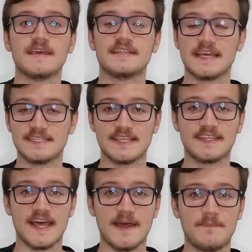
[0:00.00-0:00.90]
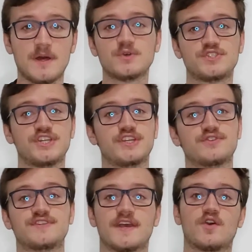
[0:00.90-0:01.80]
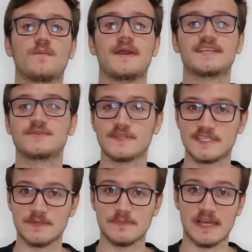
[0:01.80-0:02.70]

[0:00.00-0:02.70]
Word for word: Nessa etapa, os dirinos já começam a se